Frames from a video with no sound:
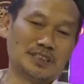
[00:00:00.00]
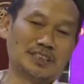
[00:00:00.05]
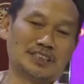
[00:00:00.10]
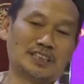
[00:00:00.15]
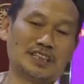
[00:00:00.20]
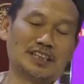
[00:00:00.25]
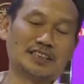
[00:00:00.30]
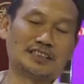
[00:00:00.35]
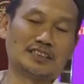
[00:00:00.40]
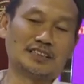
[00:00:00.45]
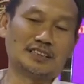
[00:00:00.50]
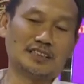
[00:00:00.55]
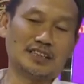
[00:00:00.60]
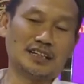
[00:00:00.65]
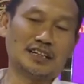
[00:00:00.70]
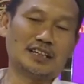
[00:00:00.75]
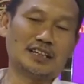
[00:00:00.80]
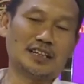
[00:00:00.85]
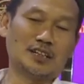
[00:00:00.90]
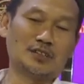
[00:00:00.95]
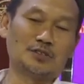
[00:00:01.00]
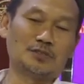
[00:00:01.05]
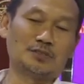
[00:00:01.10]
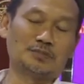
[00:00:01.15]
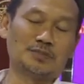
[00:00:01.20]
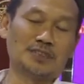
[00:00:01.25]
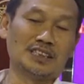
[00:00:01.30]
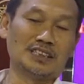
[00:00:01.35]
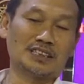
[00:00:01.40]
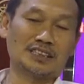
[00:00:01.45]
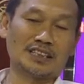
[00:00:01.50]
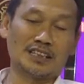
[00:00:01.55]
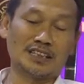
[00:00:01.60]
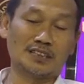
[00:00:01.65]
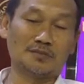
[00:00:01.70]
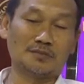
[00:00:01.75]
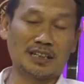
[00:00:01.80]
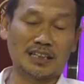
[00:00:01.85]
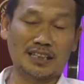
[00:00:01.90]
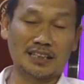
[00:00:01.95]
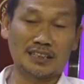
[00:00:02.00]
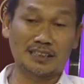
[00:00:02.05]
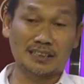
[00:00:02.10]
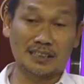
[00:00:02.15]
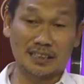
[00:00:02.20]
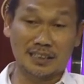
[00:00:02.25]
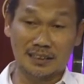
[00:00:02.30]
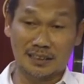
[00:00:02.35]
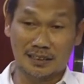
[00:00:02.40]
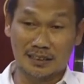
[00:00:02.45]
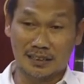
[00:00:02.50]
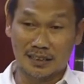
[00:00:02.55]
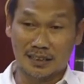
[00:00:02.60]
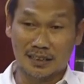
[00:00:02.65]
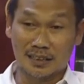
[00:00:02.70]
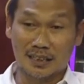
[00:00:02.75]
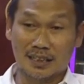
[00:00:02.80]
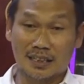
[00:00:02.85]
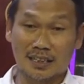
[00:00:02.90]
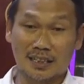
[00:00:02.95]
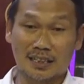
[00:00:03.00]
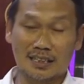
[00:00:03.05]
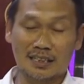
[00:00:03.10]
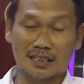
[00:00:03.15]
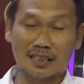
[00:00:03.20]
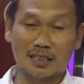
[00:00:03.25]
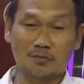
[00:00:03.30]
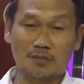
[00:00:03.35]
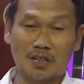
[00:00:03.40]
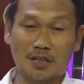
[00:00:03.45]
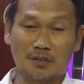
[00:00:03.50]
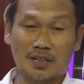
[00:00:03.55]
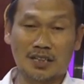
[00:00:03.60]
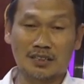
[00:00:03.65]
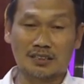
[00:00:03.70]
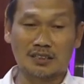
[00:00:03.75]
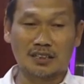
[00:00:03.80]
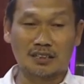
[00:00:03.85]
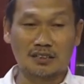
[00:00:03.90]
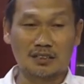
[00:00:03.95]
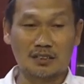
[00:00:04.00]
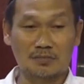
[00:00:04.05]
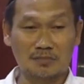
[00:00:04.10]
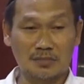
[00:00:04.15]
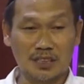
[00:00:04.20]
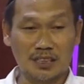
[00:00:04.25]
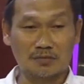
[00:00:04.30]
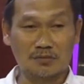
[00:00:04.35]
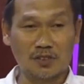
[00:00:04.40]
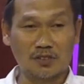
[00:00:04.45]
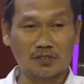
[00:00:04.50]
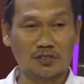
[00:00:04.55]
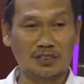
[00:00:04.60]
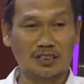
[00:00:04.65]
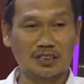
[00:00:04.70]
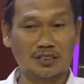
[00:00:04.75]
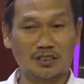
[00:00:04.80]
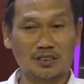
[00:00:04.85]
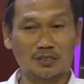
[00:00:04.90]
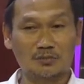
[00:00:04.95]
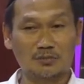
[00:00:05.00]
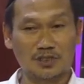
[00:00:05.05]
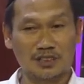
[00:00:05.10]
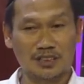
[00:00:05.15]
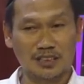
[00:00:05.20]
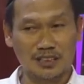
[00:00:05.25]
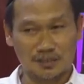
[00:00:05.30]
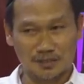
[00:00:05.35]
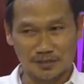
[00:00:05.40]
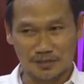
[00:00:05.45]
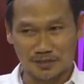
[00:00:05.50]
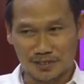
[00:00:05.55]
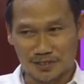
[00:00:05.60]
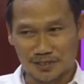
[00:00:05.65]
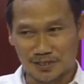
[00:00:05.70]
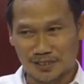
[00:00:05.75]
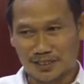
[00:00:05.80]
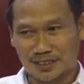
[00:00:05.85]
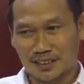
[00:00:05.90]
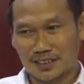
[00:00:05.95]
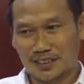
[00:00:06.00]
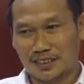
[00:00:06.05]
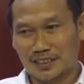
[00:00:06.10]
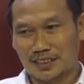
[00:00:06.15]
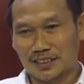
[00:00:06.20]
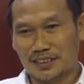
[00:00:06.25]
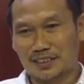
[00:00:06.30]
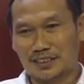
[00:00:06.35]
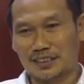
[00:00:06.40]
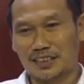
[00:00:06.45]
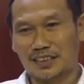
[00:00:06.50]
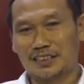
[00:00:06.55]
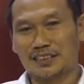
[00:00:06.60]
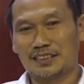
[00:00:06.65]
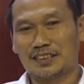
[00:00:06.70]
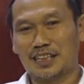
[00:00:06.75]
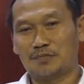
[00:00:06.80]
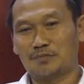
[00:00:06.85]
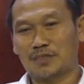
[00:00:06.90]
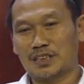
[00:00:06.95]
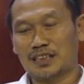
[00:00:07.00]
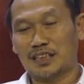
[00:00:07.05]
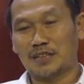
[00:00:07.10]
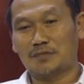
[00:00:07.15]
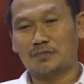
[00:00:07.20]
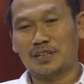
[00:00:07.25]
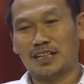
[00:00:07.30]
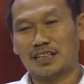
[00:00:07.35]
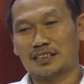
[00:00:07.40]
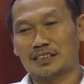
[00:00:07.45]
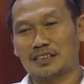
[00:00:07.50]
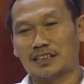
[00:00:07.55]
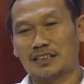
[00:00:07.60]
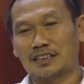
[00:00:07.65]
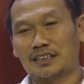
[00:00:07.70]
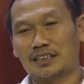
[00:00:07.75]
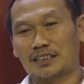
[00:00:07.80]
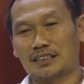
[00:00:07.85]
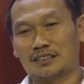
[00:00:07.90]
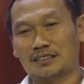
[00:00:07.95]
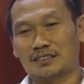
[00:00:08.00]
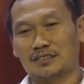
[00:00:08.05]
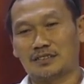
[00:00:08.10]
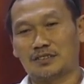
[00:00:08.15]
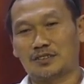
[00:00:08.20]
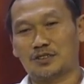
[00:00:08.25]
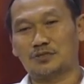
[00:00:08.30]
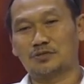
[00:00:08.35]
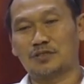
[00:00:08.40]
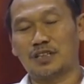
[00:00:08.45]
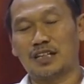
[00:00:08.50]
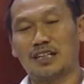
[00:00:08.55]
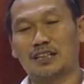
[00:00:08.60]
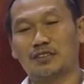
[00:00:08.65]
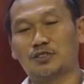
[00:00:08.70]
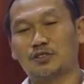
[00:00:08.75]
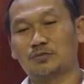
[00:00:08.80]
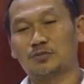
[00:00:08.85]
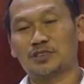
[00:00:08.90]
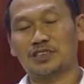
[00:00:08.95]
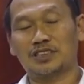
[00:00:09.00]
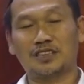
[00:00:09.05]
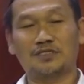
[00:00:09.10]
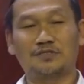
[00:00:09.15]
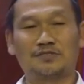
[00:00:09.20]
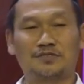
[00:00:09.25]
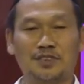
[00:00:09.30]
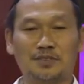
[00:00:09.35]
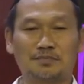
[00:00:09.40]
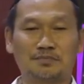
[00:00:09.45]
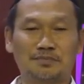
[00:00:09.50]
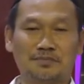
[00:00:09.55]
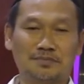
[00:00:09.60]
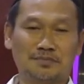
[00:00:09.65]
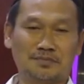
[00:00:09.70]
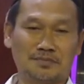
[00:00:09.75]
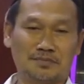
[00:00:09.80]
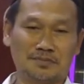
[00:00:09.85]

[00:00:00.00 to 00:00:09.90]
Min jihadillah au bilisanil malaikah hadza ma wa'adar rahman wa sadaqal mursalun. Jadi yang pertama adalah su'alul mustafim.